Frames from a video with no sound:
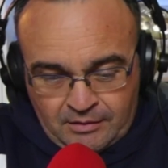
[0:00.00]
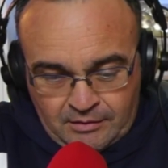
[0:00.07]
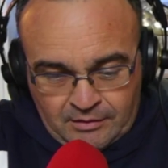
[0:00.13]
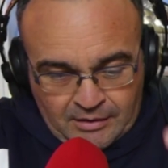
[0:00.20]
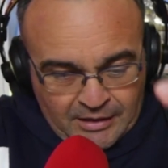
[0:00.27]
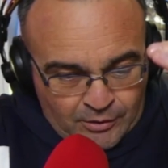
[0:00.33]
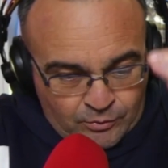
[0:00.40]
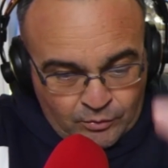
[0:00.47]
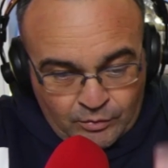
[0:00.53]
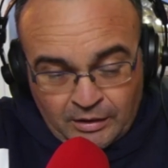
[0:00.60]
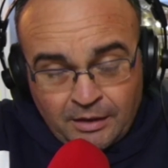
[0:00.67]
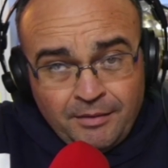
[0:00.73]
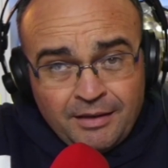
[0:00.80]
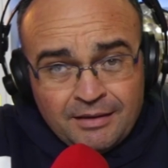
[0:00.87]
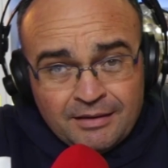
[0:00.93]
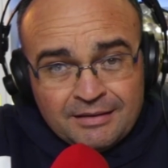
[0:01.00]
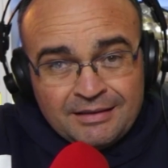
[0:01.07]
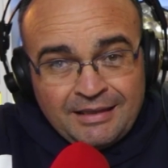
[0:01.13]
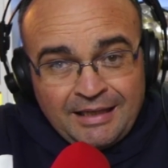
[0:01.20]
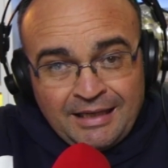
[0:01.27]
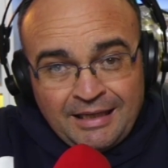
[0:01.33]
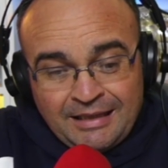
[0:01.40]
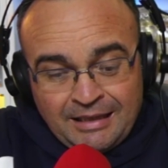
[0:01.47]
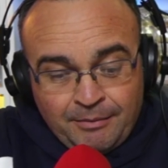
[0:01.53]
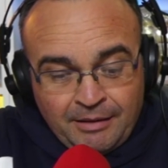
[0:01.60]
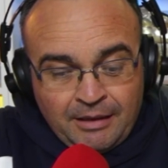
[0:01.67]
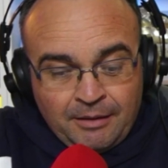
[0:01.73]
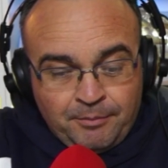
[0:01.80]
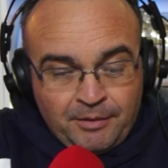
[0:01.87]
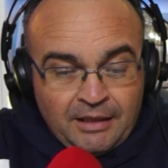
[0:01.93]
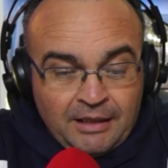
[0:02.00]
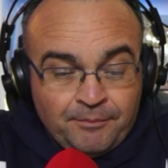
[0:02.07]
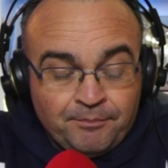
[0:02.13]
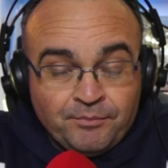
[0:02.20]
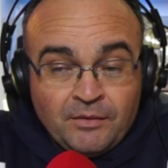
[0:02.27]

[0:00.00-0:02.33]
que juraba que ganaba la pelea.